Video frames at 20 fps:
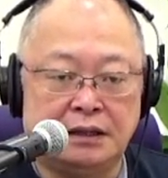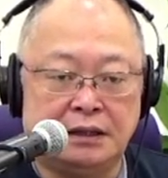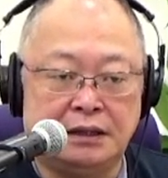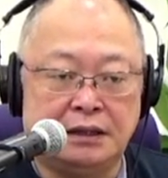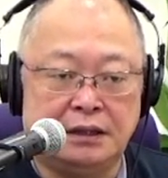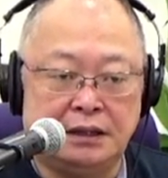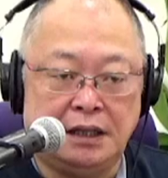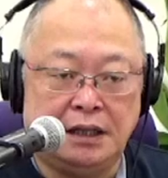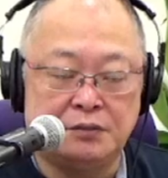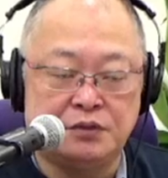
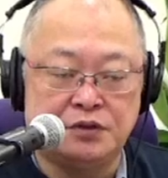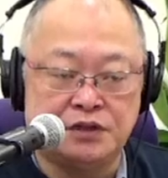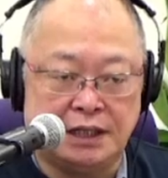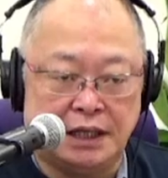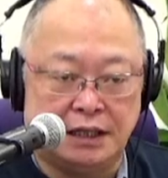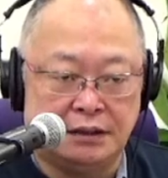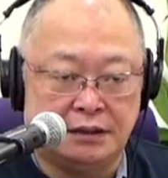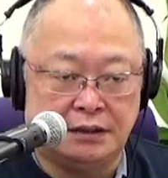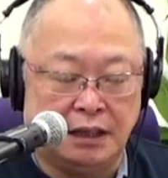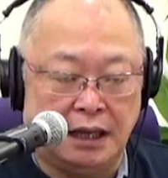て無事
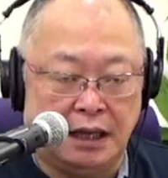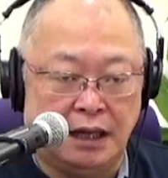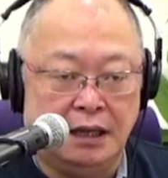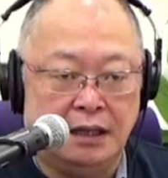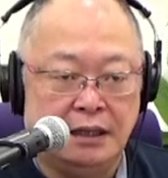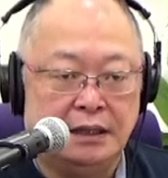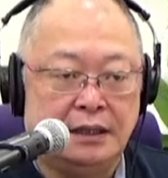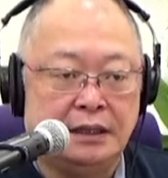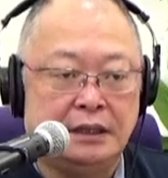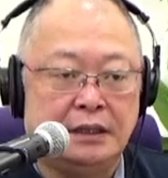だった
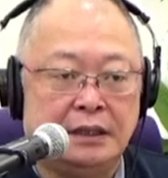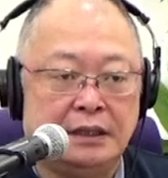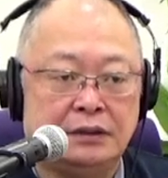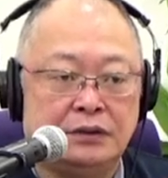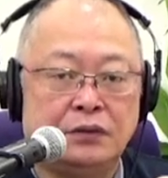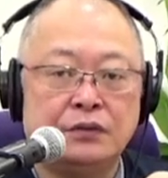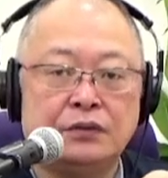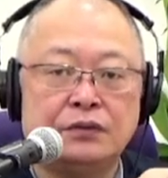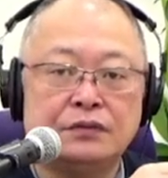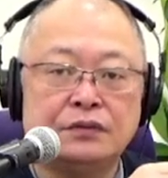
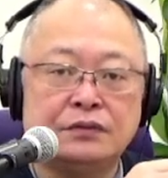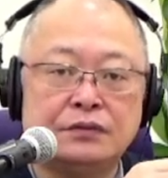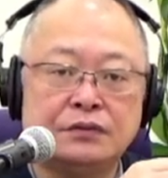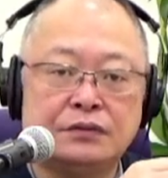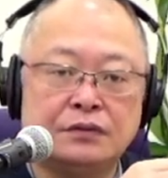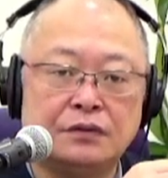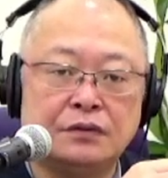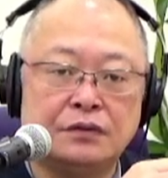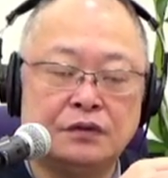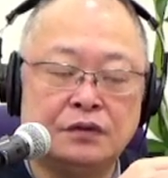とい
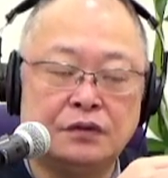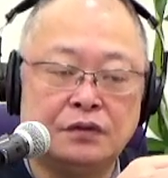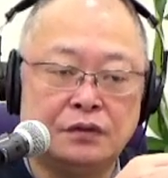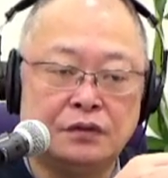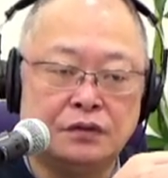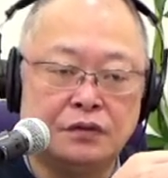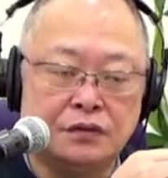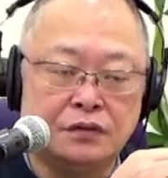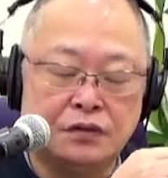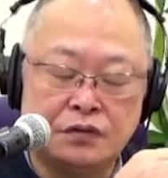う
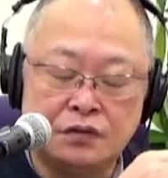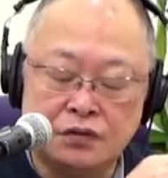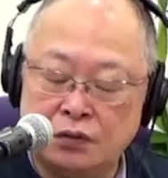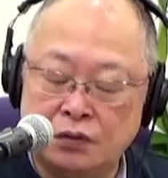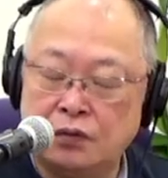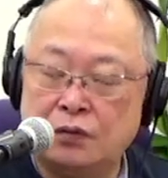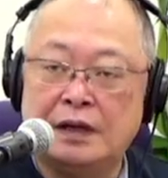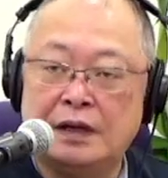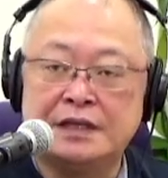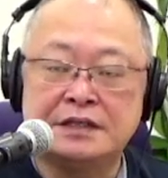情
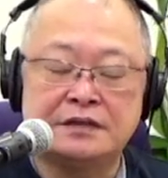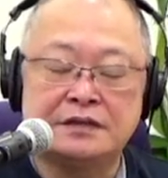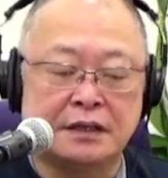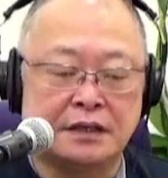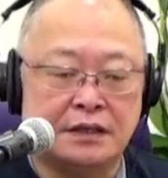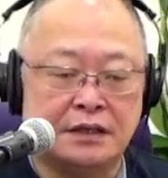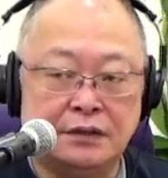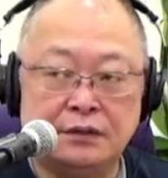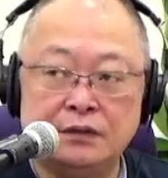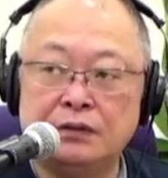報は、実は
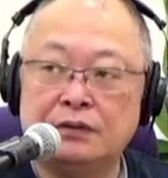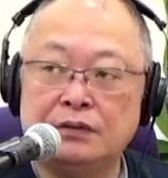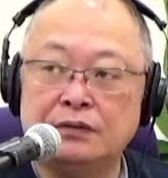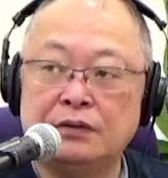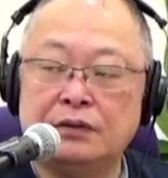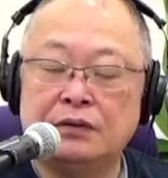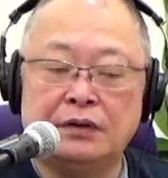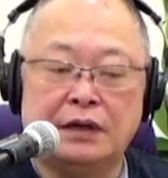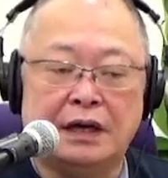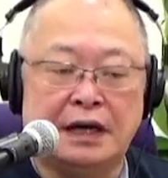昨日
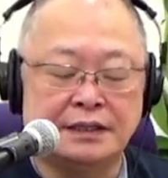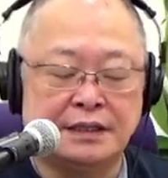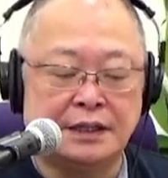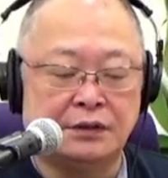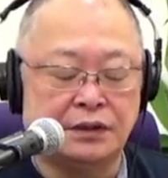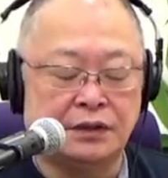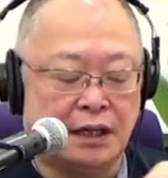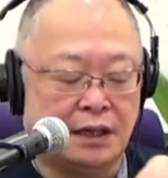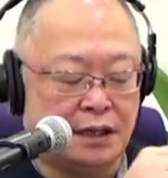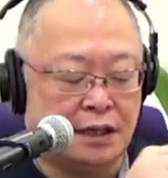の朝の
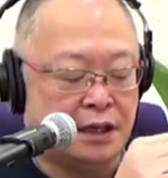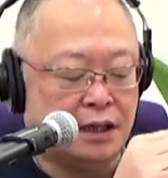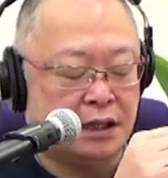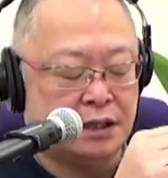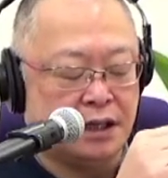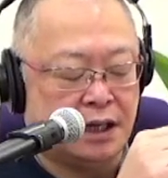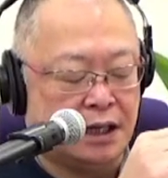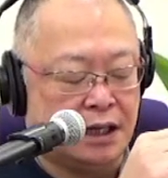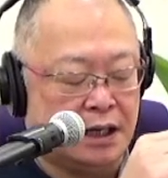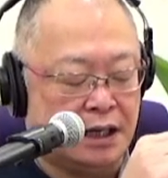段階
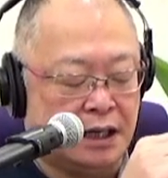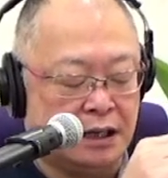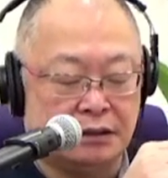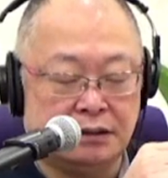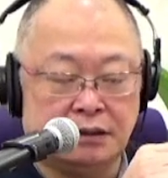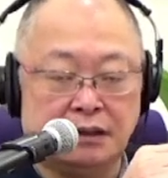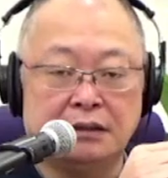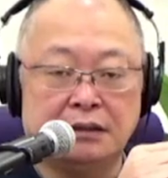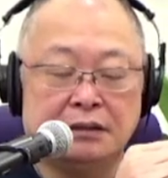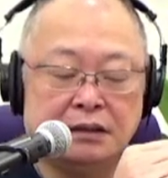からあっ
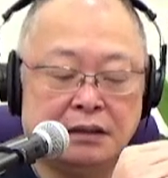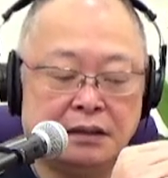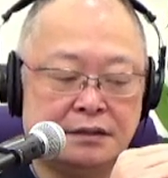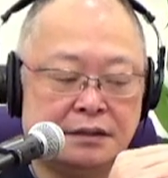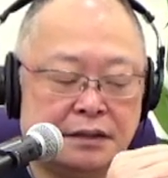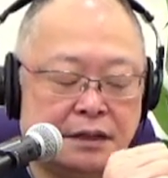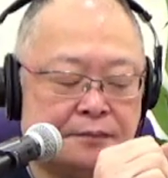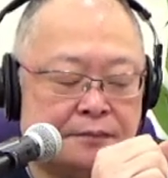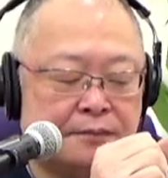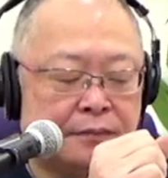たんです
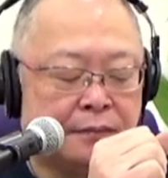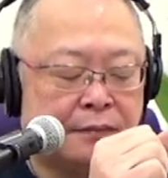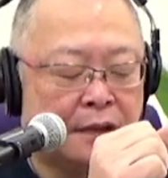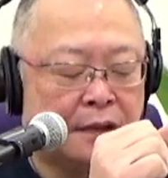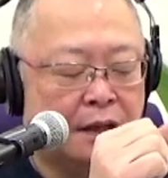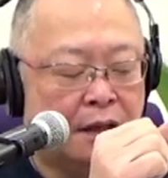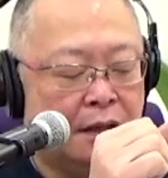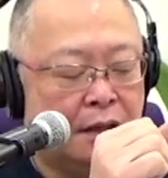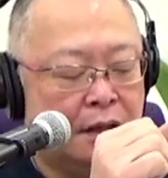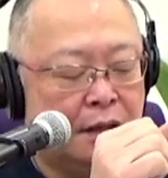ね。
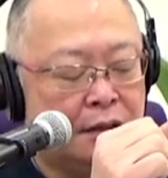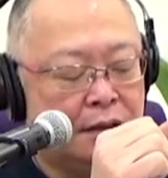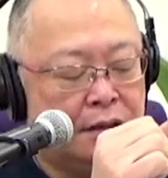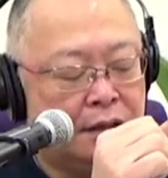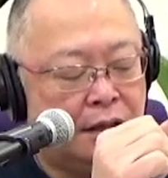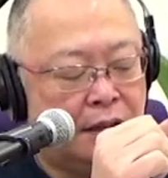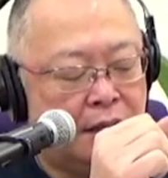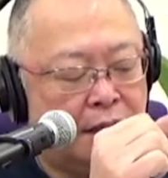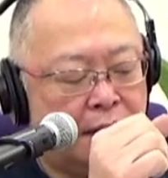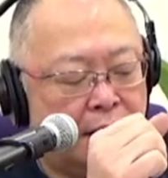
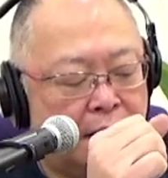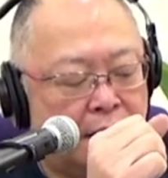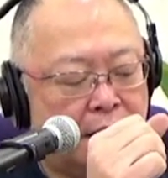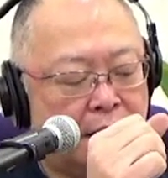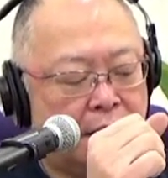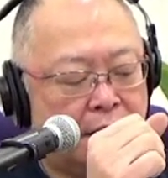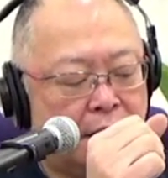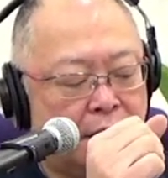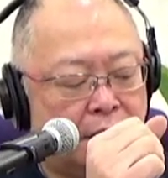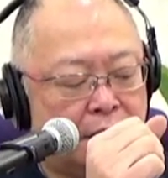
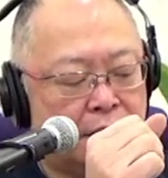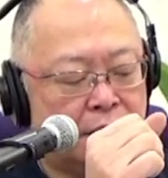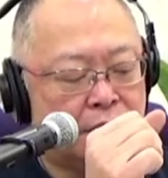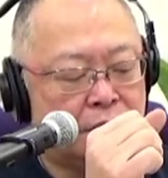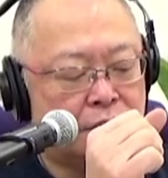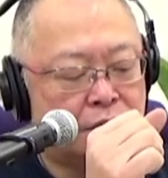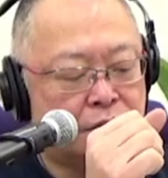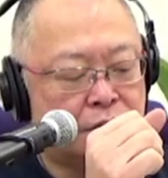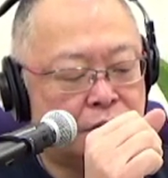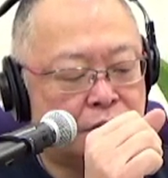で、
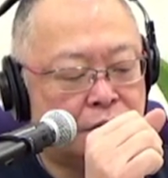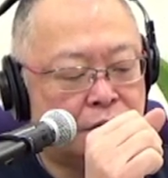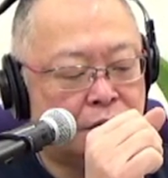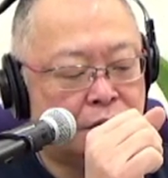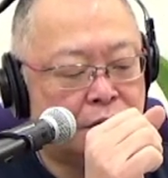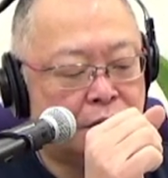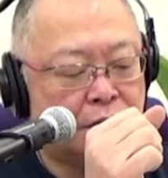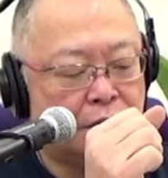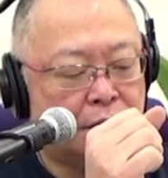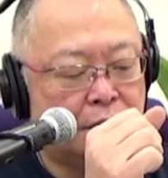
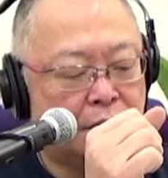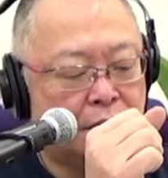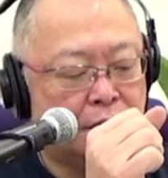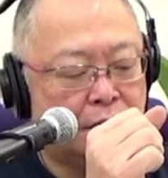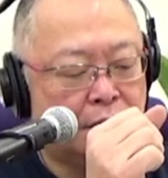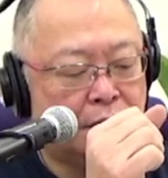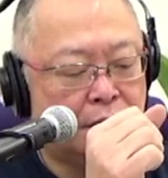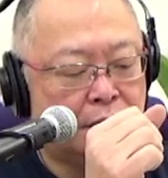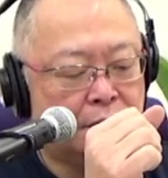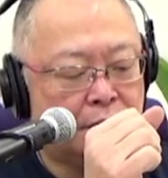
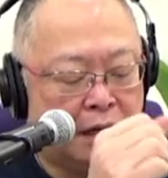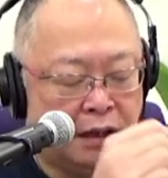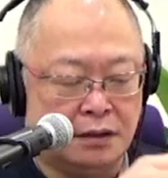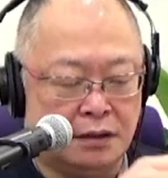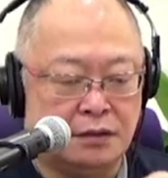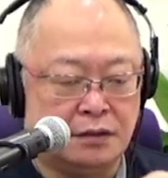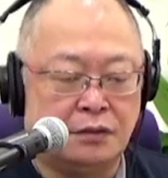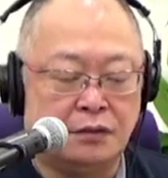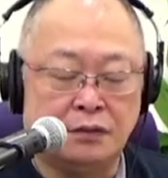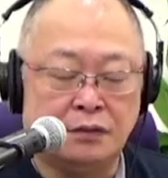
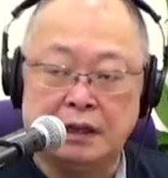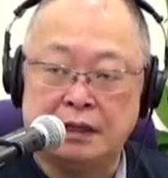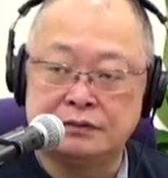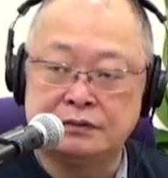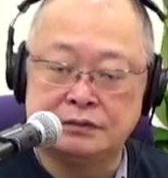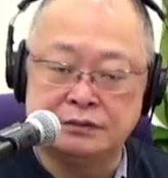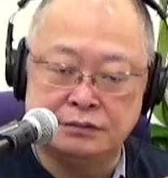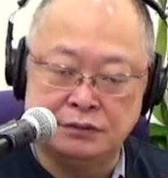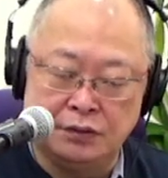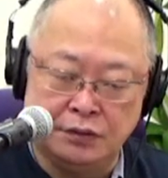
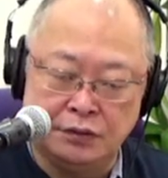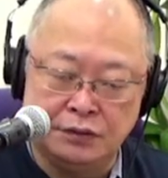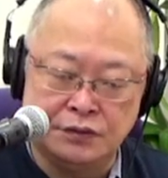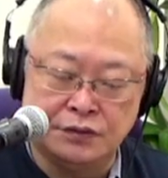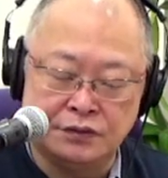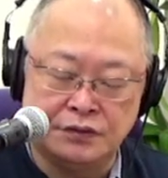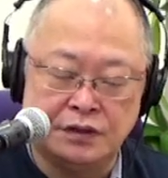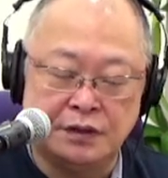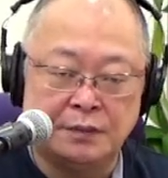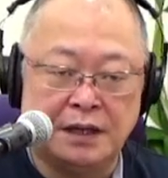ローカルの
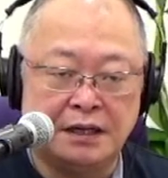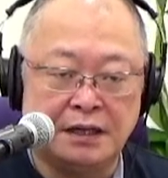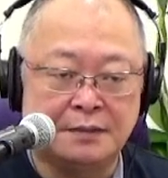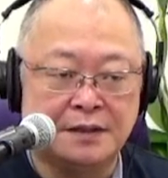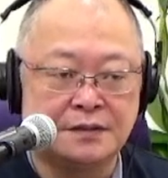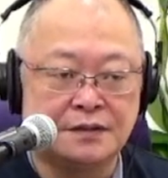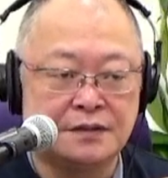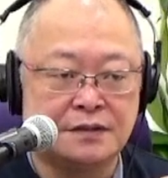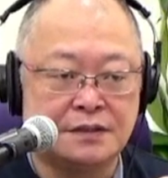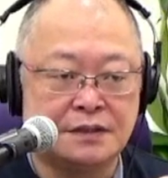ニュースでもあり
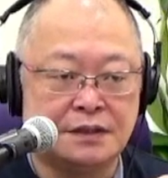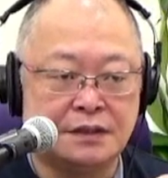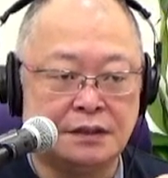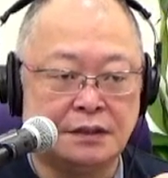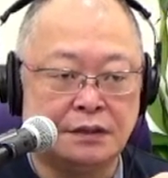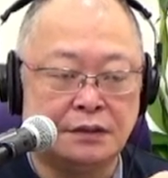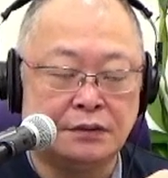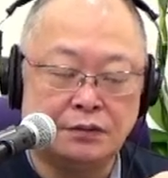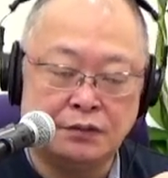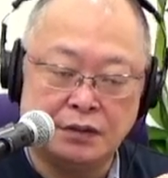ます
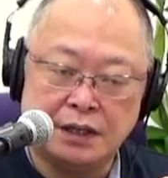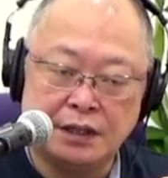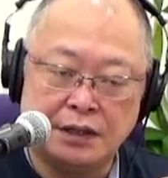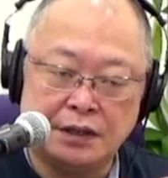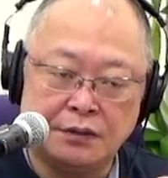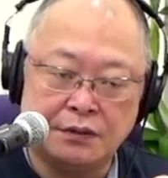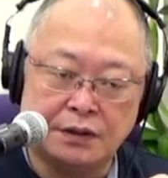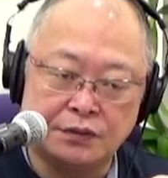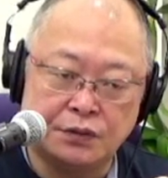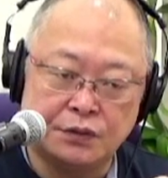し、取り上げよ
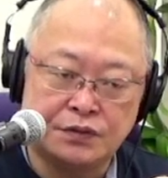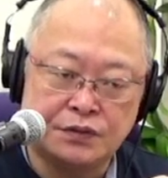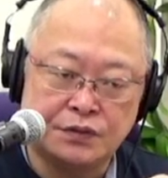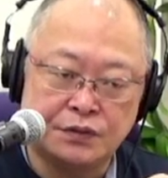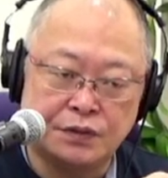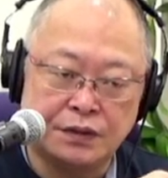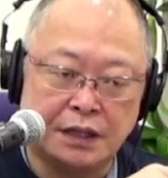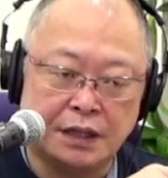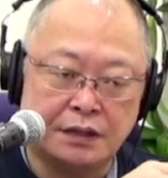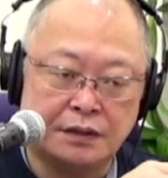うかどうしよ
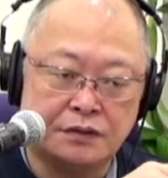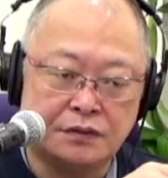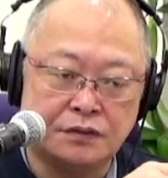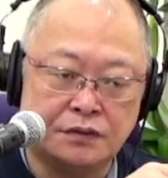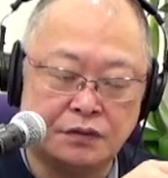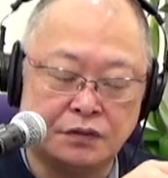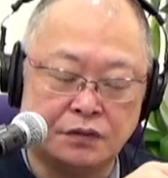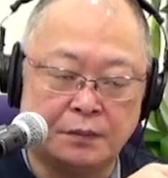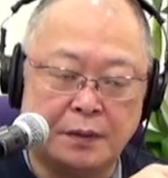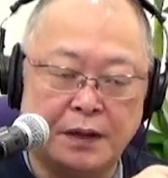うか
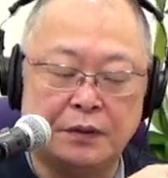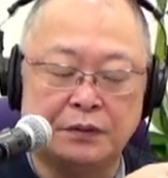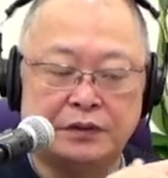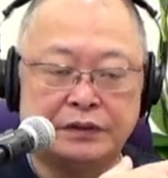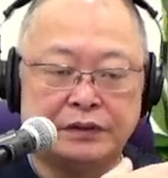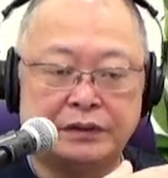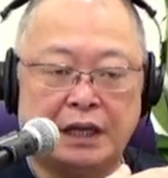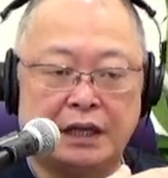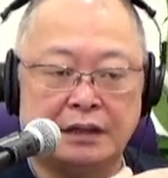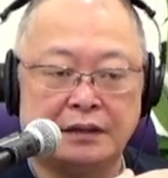ちょっと迷っ
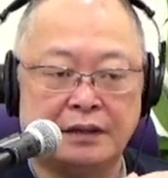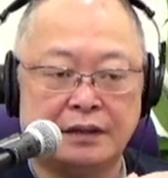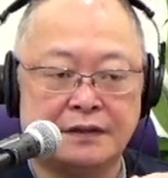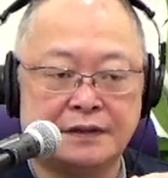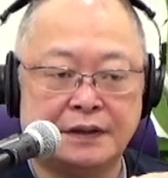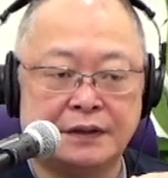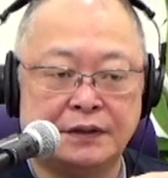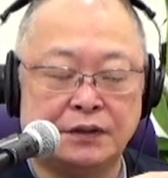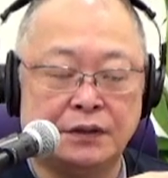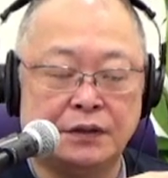たんで
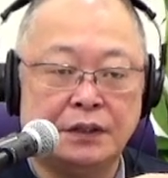すけど、